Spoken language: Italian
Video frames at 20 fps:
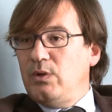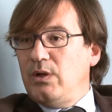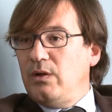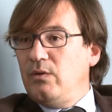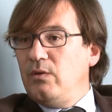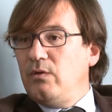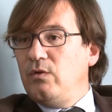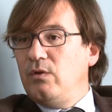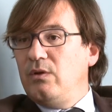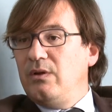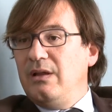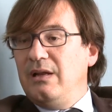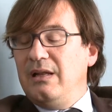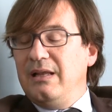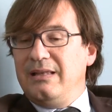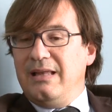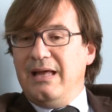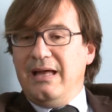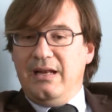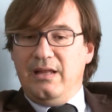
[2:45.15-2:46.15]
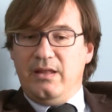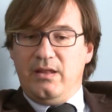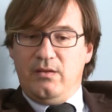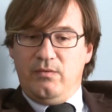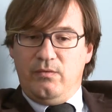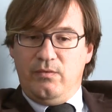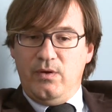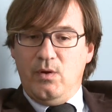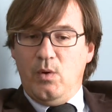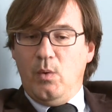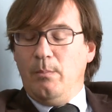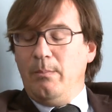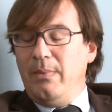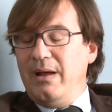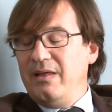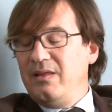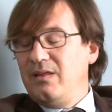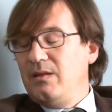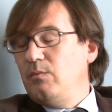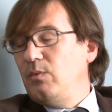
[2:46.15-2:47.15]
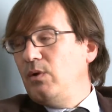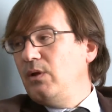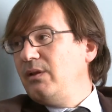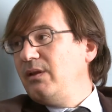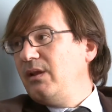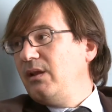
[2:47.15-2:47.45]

una riduzione della Tares fino a un massimo del